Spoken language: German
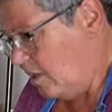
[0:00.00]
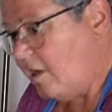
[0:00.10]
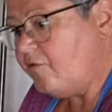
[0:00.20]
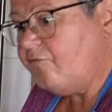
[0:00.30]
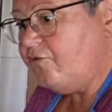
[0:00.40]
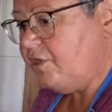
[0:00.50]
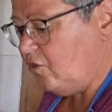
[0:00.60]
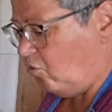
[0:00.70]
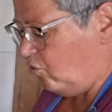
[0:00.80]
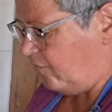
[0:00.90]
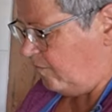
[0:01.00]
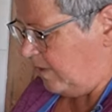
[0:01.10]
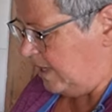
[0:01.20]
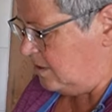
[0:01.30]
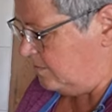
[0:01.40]
Also für die große
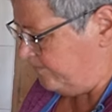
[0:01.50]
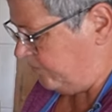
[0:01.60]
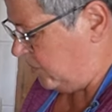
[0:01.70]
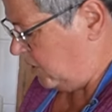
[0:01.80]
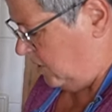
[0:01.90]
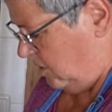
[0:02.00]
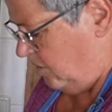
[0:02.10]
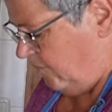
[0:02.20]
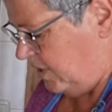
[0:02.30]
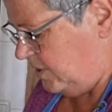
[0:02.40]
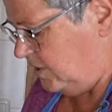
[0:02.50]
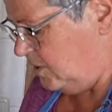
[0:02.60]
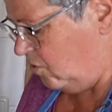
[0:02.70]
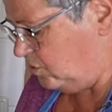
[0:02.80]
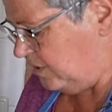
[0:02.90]
Menge werde ich
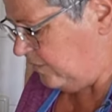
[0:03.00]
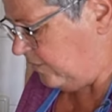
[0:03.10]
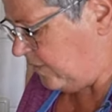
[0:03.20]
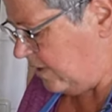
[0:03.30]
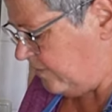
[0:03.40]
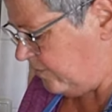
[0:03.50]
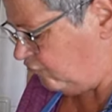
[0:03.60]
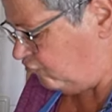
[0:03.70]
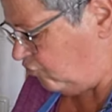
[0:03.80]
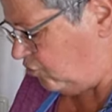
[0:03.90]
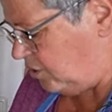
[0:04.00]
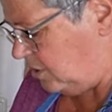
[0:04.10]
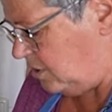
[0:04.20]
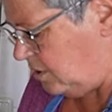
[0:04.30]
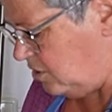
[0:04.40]
hier auch dieses ganze Stück
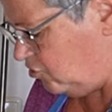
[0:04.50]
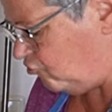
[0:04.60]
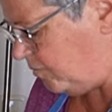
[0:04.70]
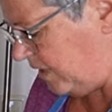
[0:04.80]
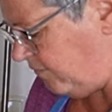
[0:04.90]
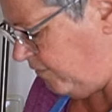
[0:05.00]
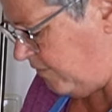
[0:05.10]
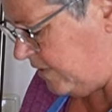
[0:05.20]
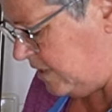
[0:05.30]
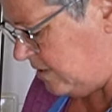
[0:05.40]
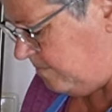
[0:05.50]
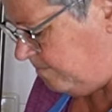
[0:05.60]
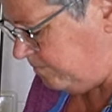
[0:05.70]
Speck verwenden.